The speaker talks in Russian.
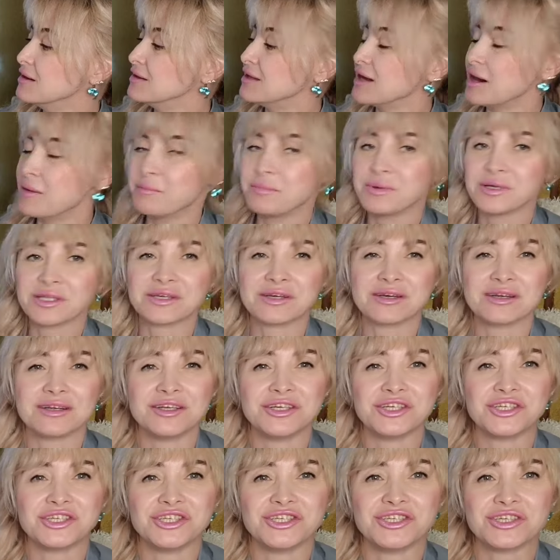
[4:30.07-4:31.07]
Там под
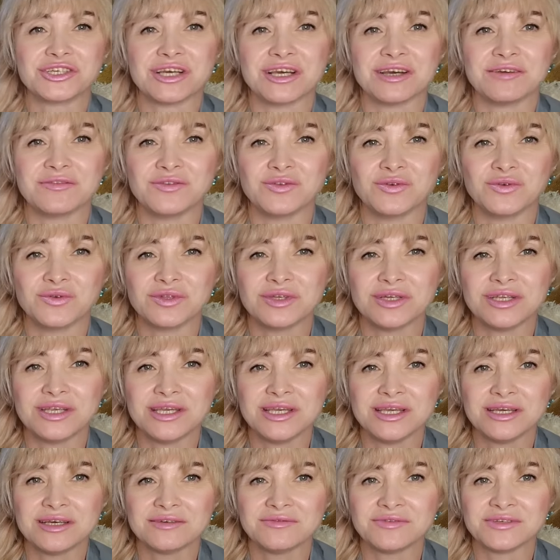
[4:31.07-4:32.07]
крышечкой
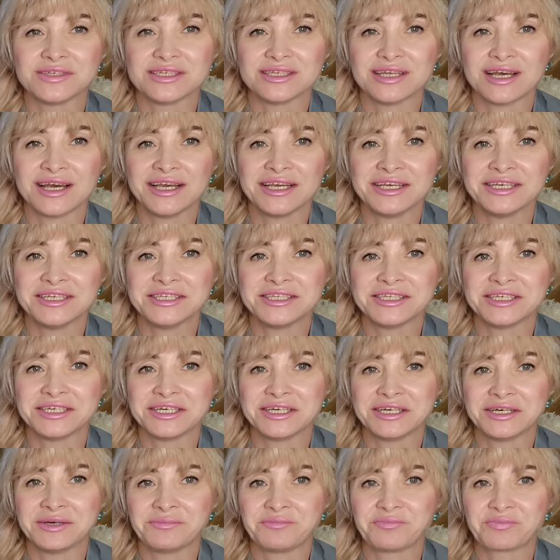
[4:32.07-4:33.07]
внутри, вы
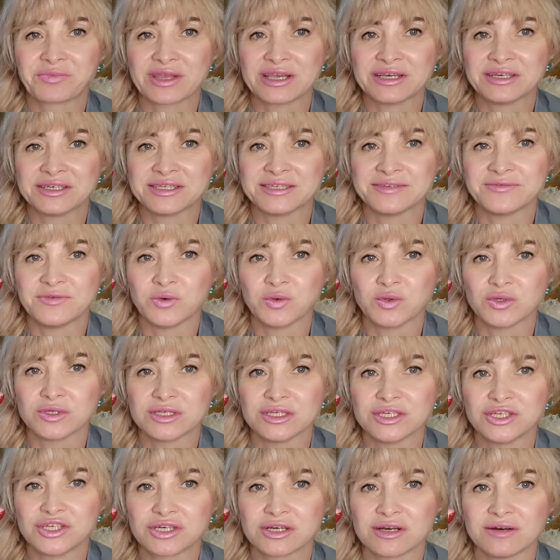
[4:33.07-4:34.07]
знаете,
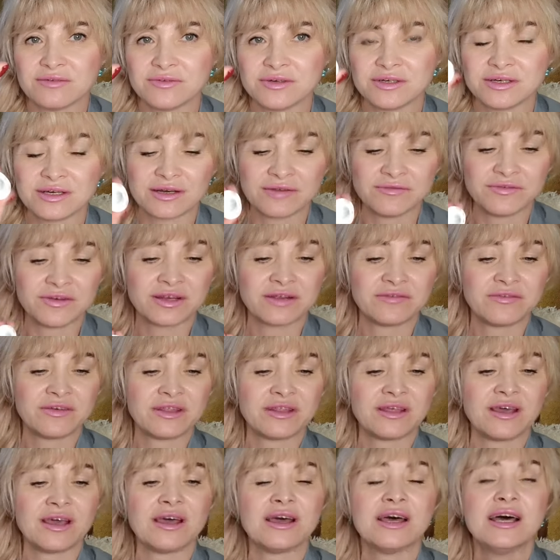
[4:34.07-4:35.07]
звездочка
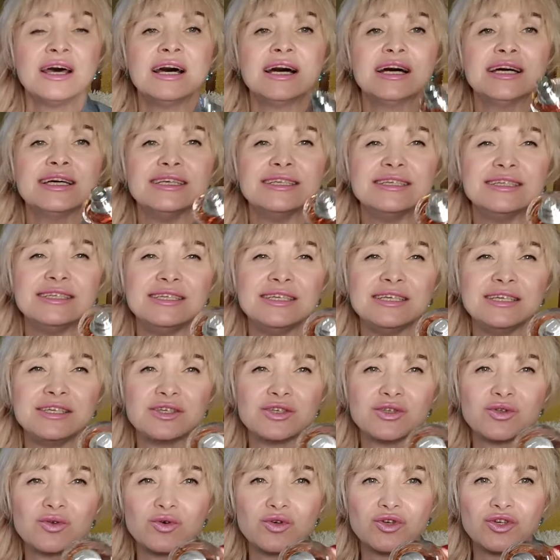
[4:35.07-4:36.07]
выгравированная.
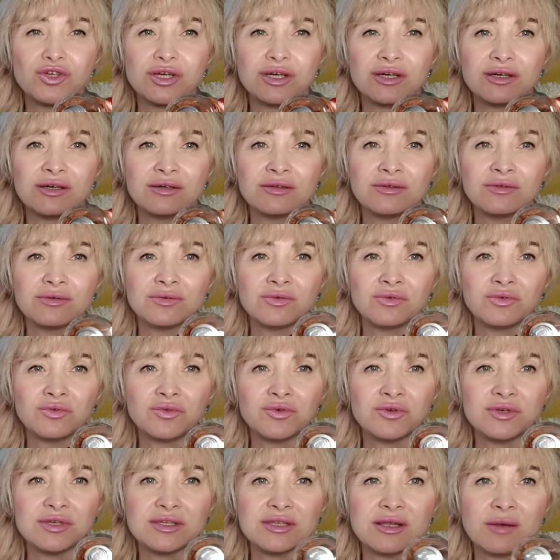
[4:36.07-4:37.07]
Здесь тоже, ну,
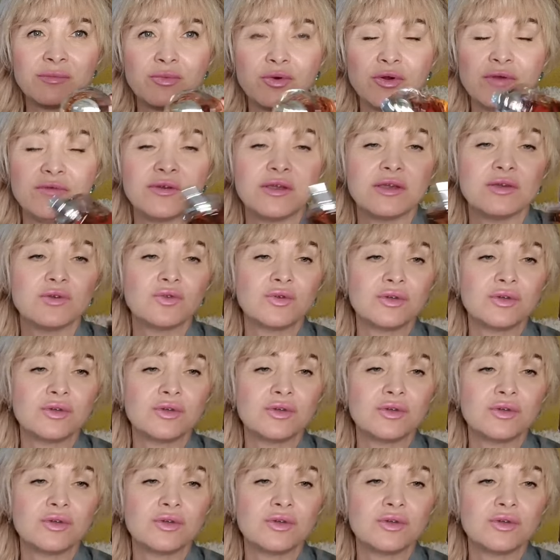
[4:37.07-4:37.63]
то есть на пыльке.